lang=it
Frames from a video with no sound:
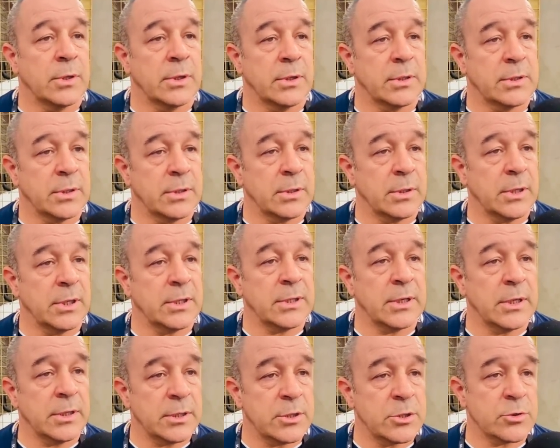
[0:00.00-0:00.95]
è, dal, è
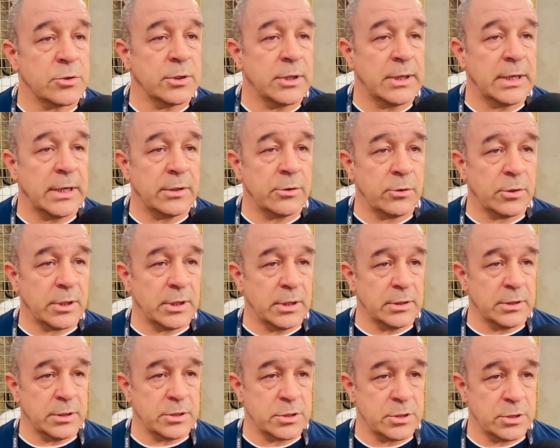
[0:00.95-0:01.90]
dall'inizio dell'anno che ha
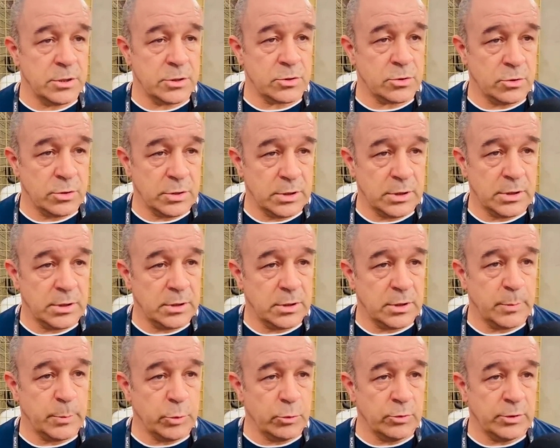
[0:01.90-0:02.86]
deciso di,
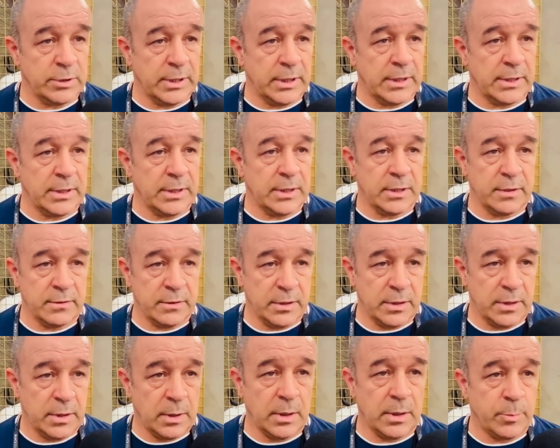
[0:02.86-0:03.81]
di puntare
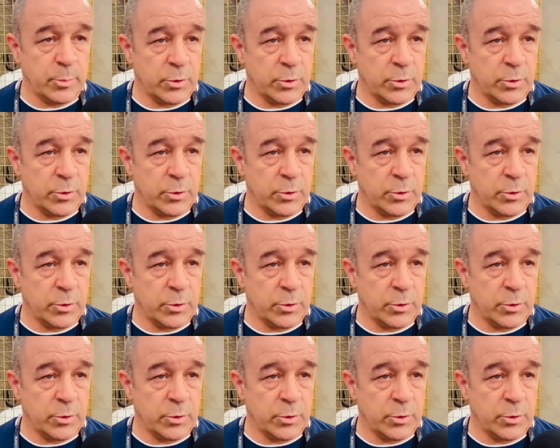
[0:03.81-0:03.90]
a, a,